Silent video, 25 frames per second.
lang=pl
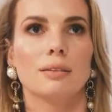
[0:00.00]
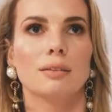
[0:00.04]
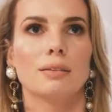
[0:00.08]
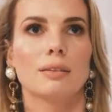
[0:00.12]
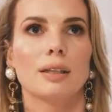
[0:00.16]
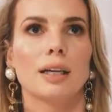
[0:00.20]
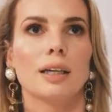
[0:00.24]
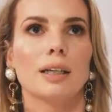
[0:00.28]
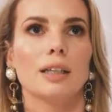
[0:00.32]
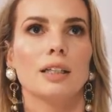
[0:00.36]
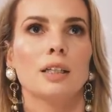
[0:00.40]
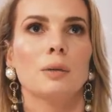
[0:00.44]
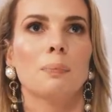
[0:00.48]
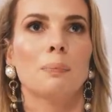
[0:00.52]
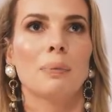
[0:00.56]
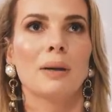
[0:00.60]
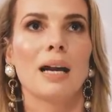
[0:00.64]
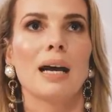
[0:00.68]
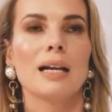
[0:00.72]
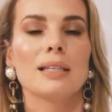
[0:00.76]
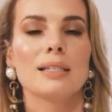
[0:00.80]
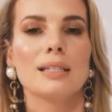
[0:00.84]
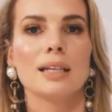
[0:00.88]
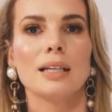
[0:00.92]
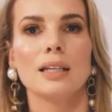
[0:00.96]
ta ich
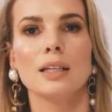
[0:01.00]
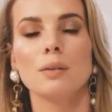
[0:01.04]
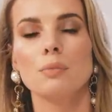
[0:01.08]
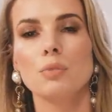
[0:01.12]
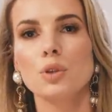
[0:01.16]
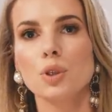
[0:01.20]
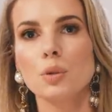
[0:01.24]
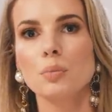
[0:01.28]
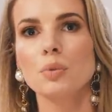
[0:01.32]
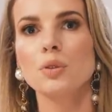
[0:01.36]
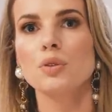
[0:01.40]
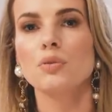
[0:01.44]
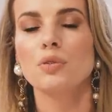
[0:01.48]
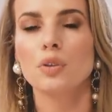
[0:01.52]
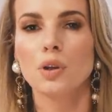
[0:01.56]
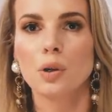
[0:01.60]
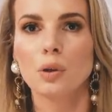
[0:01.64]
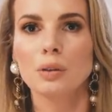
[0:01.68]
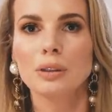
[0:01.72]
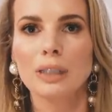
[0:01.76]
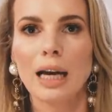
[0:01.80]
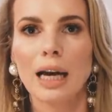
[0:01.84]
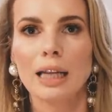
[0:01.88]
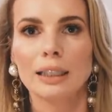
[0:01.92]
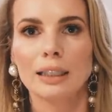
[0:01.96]
praca nie może być
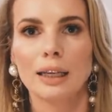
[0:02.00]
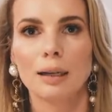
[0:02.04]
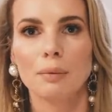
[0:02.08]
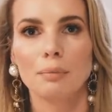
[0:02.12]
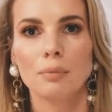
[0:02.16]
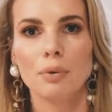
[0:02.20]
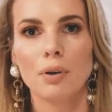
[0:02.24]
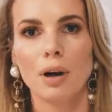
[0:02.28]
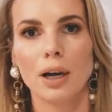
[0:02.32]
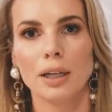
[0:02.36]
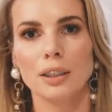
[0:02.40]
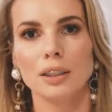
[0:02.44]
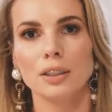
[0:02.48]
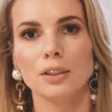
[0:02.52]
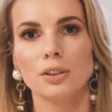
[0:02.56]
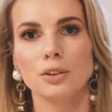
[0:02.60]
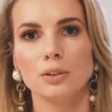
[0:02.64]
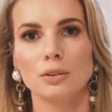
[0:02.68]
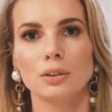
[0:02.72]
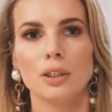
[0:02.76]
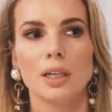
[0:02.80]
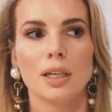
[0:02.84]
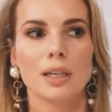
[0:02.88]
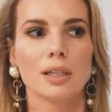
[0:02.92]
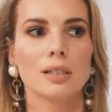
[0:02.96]
wykonana, bo ani
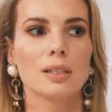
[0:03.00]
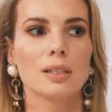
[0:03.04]
to nie